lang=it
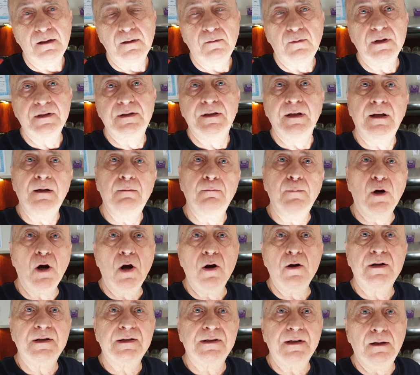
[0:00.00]
questo è il
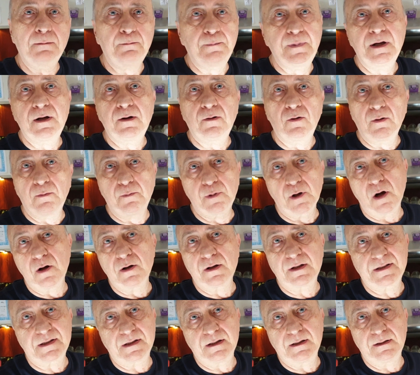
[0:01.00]
Bronx, il piccolo
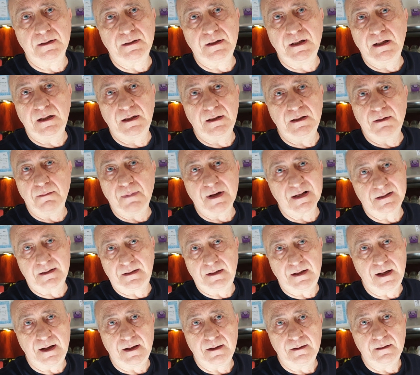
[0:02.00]
Bronx di, di
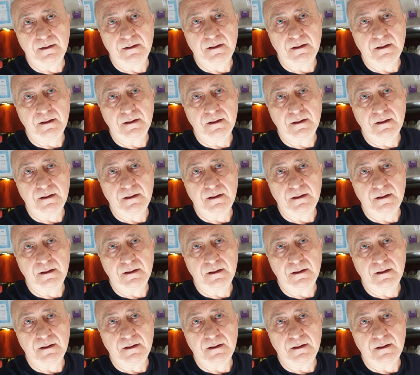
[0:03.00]
Bastia.